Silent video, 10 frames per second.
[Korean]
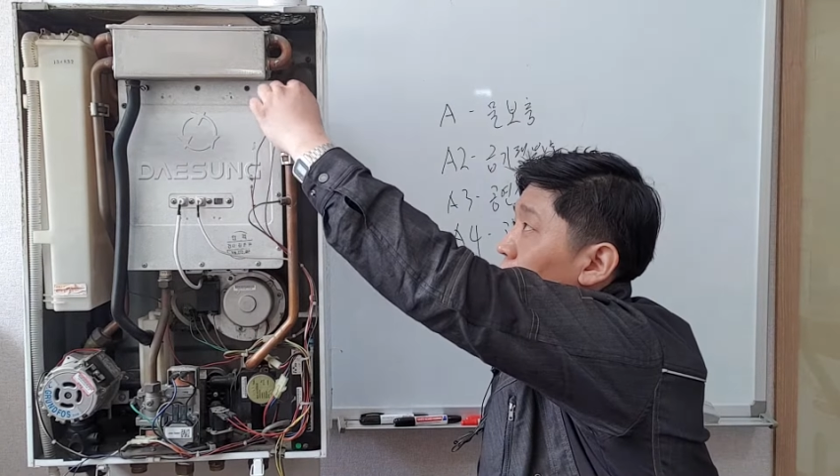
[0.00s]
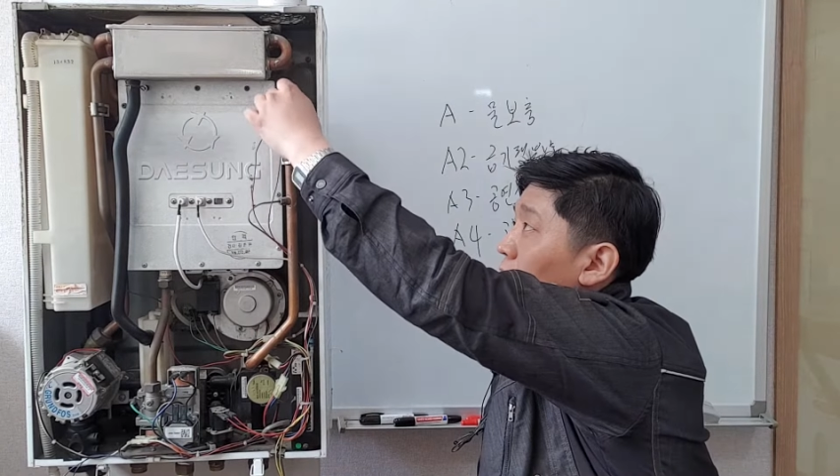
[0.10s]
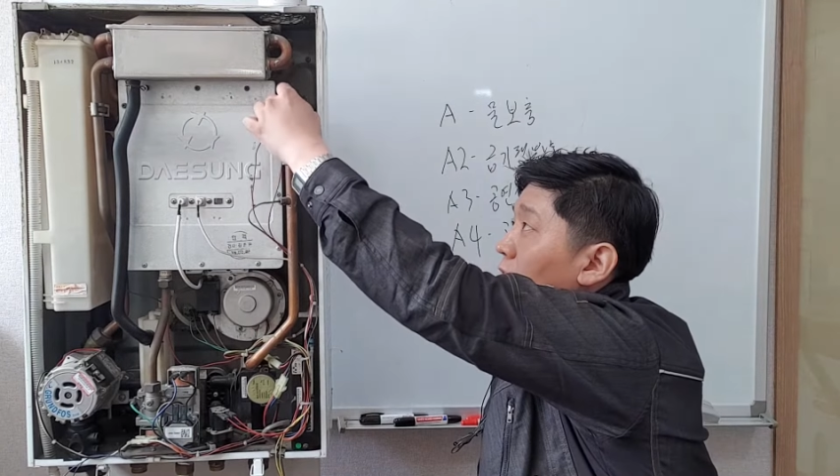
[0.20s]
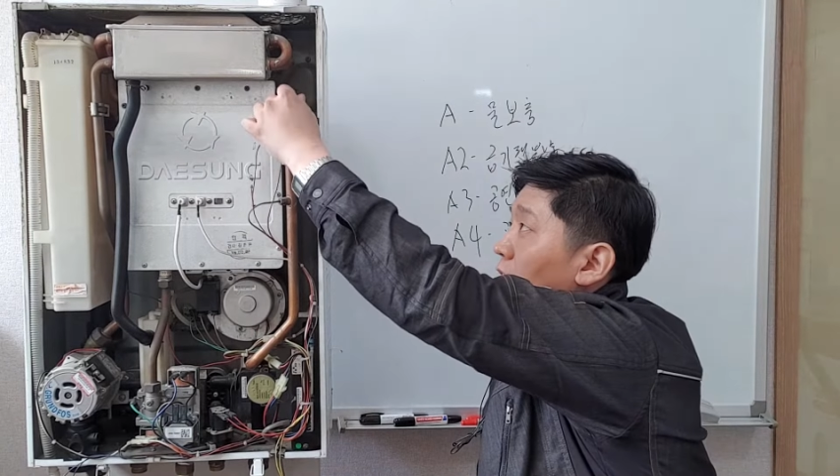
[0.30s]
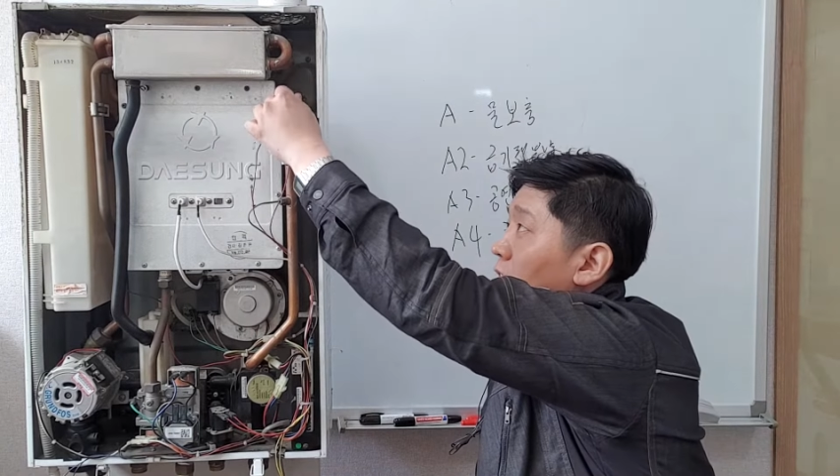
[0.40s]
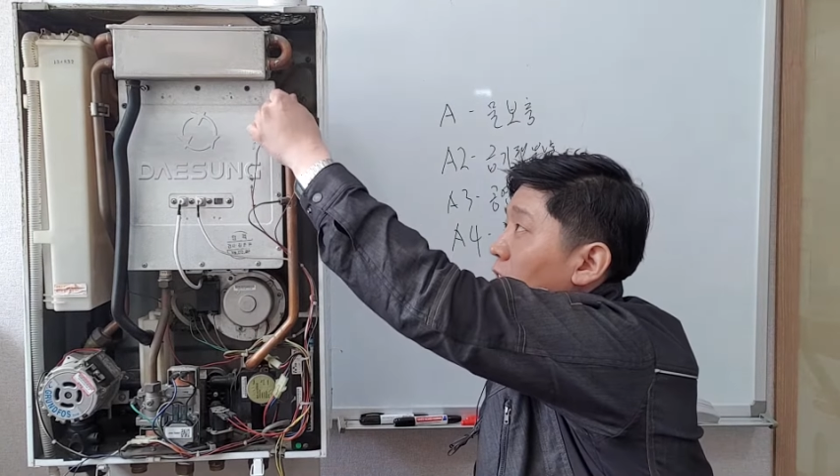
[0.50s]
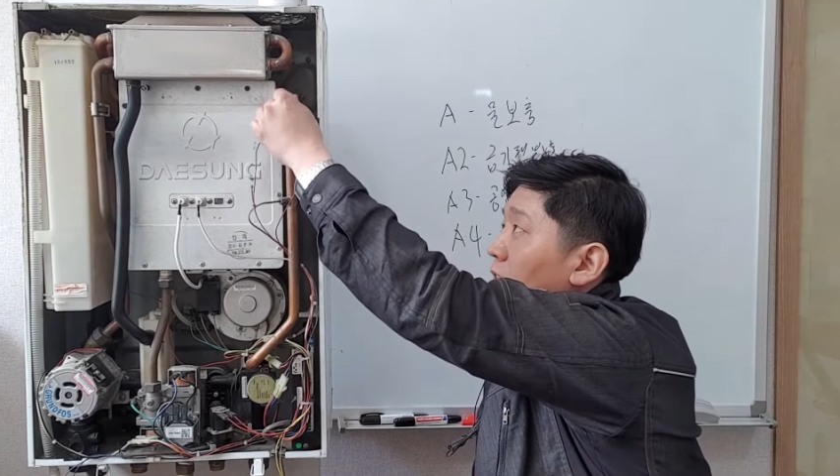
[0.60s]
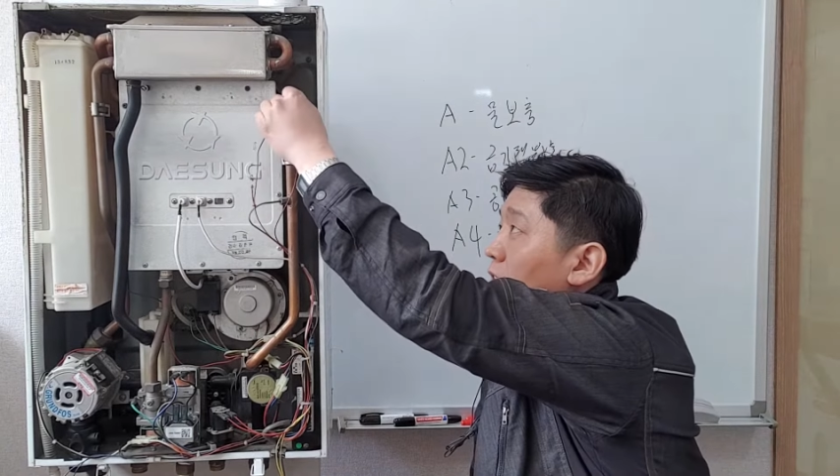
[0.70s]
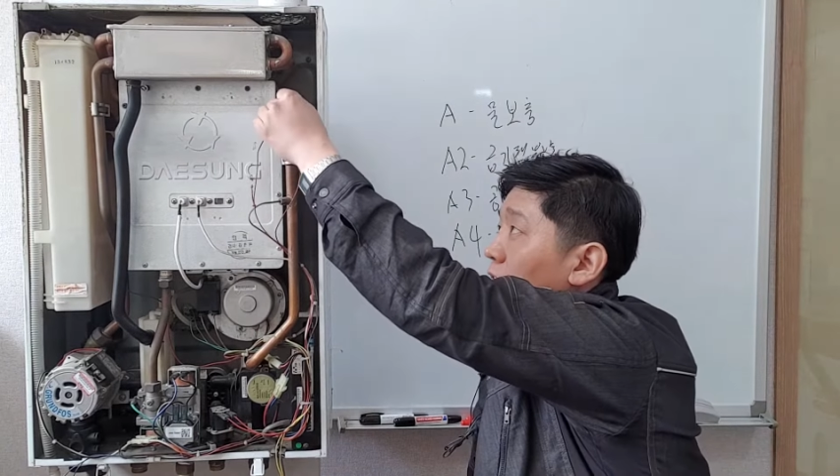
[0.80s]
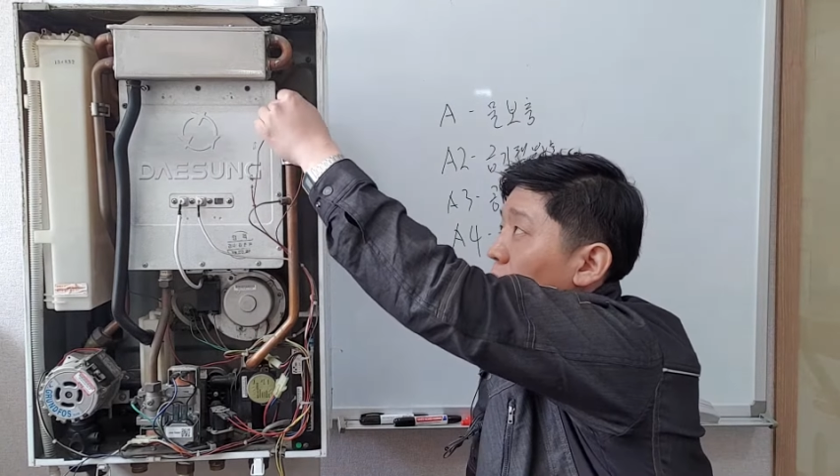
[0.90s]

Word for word: 그러니까